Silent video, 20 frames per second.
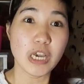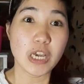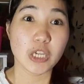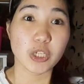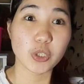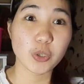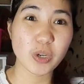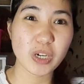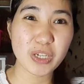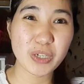
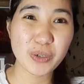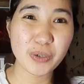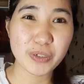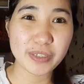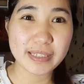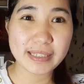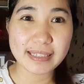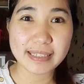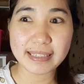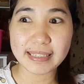So,
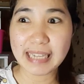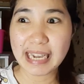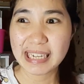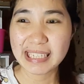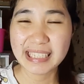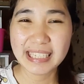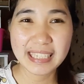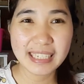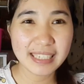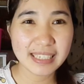ayun.
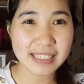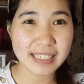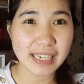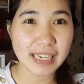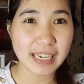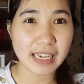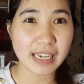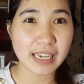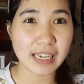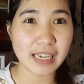Dati
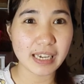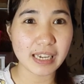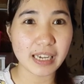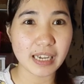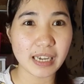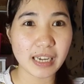kasi,